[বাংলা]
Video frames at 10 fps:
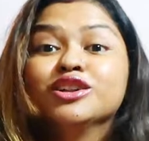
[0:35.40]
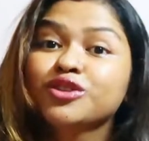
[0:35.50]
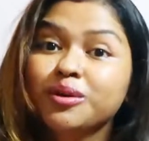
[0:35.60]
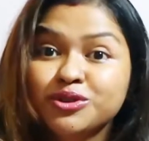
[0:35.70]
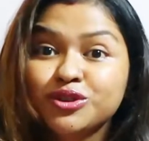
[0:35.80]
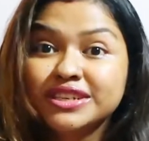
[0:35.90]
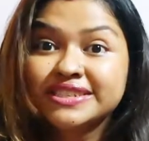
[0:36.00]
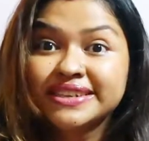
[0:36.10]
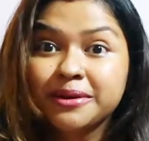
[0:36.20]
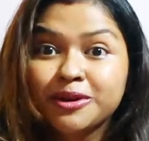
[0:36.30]
তো আমি চলে
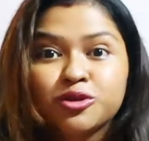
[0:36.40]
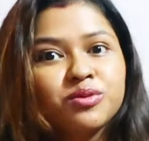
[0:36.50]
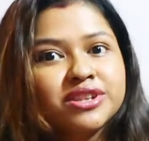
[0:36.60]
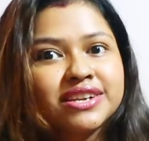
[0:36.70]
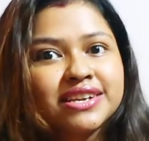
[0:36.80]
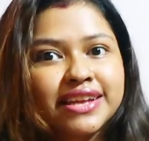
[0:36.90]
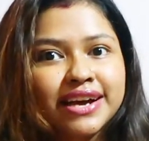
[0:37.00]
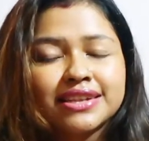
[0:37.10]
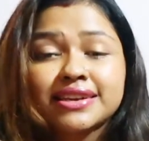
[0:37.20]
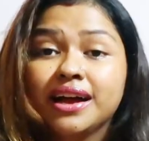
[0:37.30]
এসেছি এবার তোমাদেরকে
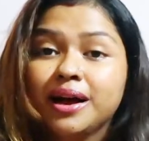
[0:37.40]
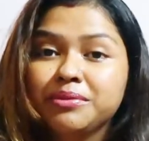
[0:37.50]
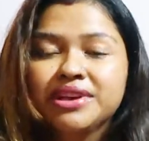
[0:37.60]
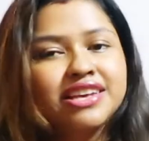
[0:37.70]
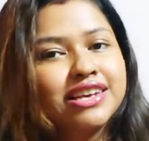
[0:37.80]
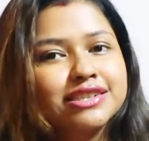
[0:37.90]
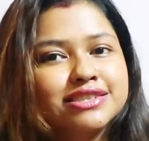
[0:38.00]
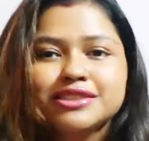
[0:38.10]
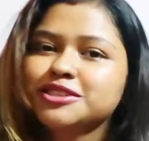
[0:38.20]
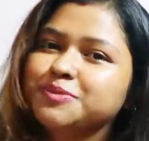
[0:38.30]
দেখাতে আমি কি কি
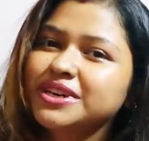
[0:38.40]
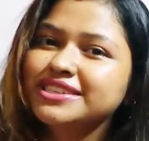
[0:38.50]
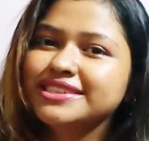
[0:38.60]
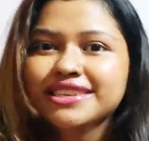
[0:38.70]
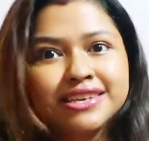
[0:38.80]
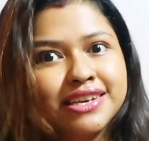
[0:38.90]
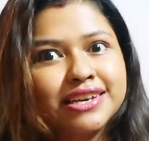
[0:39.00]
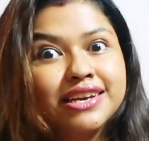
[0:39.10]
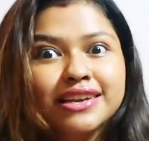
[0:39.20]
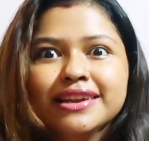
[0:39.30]
জিনিস পেয়েছি কি
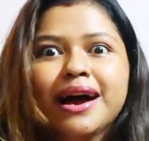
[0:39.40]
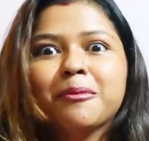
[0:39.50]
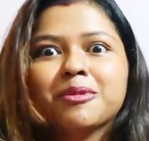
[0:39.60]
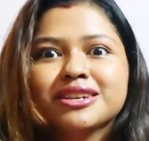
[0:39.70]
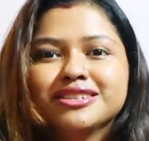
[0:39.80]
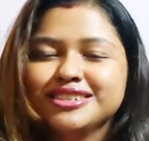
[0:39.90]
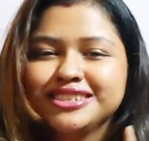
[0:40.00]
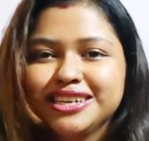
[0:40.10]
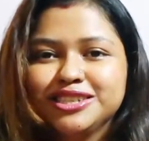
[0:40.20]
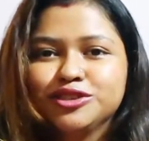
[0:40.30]
কি না পেয়েছি
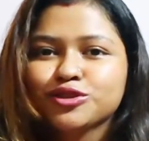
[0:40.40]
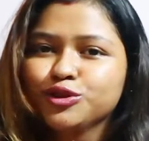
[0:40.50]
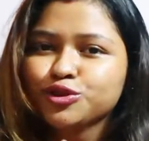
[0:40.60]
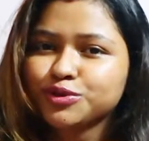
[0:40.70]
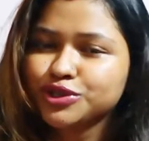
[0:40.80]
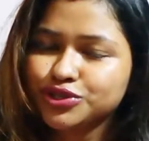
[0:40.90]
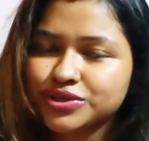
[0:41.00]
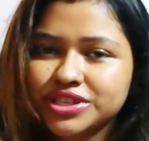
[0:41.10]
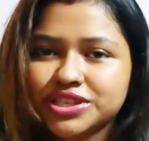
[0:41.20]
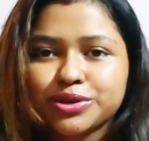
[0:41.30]
সেই জিনিসগুলো তোমাদের
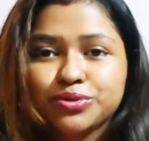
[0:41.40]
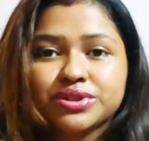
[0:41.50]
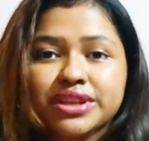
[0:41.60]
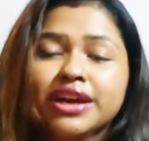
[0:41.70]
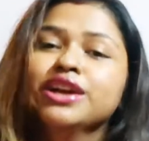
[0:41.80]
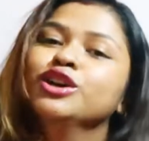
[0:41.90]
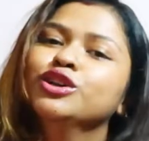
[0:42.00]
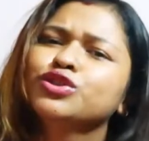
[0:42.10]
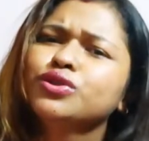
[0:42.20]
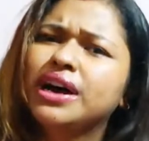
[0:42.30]
সঙ্গে শেয়ার করতে
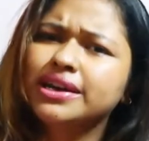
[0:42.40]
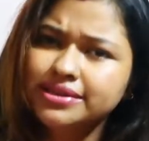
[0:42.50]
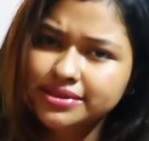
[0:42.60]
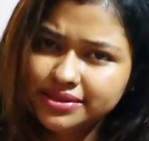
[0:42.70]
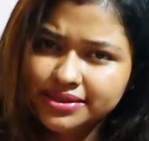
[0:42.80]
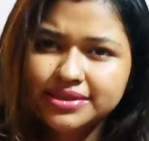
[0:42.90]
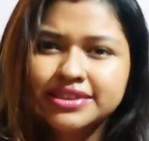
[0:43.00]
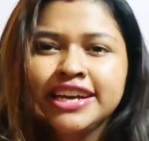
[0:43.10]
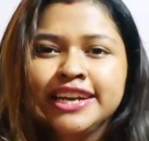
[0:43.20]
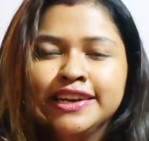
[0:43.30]
তো আর
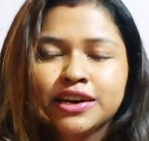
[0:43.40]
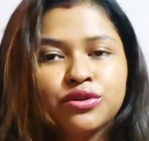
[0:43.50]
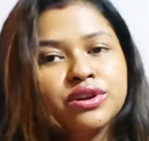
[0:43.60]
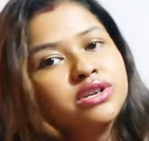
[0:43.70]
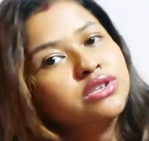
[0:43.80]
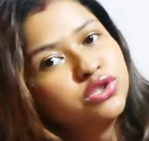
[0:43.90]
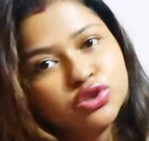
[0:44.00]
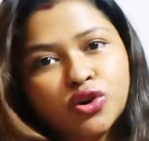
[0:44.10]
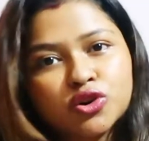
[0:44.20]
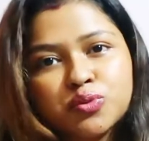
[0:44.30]
দেরি না করে
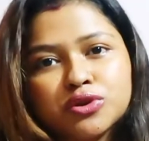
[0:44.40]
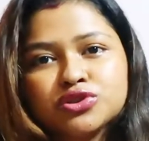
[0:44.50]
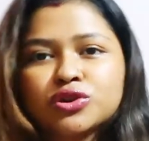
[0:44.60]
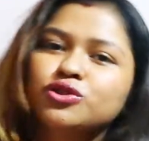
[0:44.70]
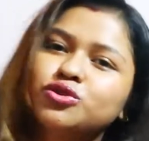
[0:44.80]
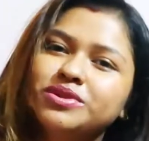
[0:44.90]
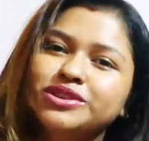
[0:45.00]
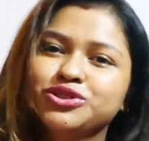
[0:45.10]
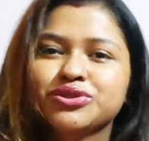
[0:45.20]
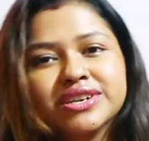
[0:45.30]
ঝটপট চলো
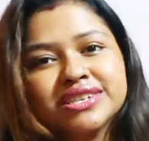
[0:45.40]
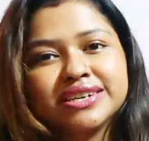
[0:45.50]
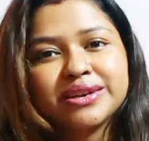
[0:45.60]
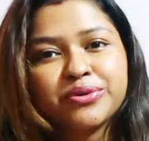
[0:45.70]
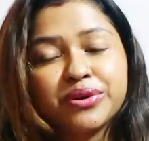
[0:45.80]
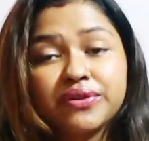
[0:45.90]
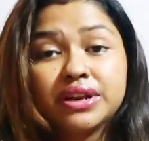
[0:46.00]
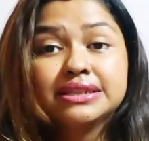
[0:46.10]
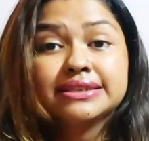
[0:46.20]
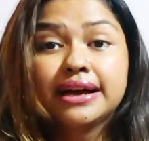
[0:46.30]
তোমাদের সঙ্গে শেয়ার করে
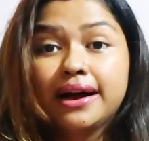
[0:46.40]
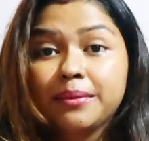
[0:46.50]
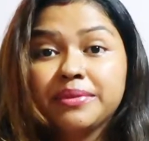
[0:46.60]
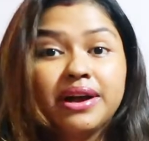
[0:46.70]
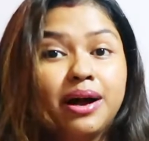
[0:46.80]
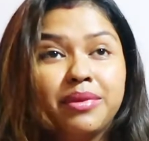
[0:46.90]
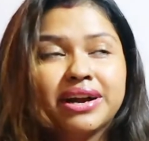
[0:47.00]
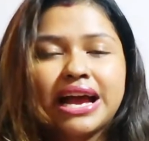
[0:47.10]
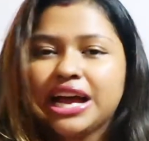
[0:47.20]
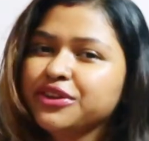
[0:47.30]
ফেলি যে আমি আমার
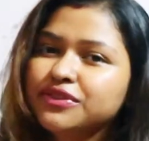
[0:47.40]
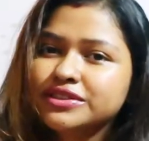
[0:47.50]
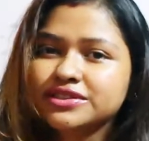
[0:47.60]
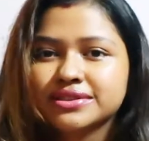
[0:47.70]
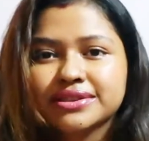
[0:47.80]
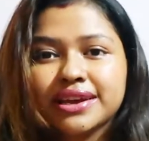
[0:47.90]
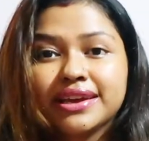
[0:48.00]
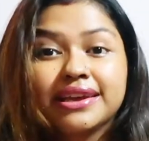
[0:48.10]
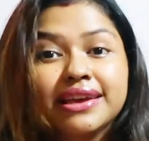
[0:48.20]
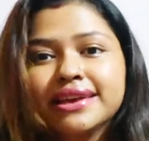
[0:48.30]
অ্যানিভার্সারিতে
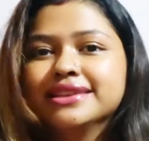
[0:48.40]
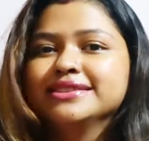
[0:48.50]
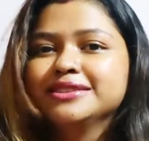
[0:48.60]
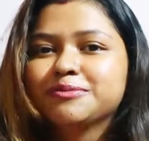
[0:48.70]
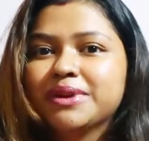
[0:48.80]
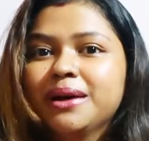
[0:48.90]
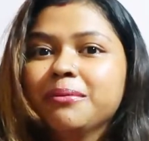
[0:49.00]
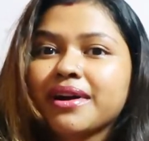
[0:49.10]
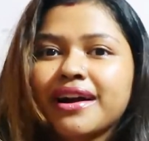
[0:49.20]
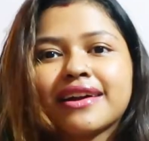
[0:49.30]
কি কি জিনিস পেলাম
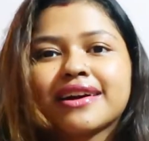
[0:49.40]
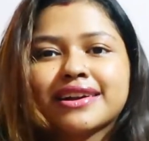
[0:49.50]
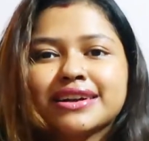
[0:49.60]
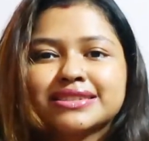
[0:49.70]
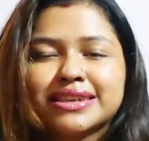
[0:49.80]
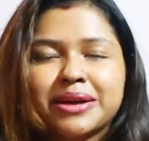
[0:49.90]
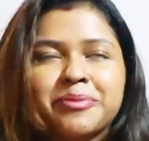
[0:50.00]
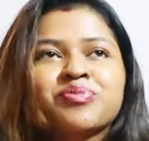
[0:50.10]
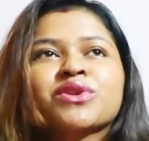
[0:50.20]
কার কার কাছ থেকে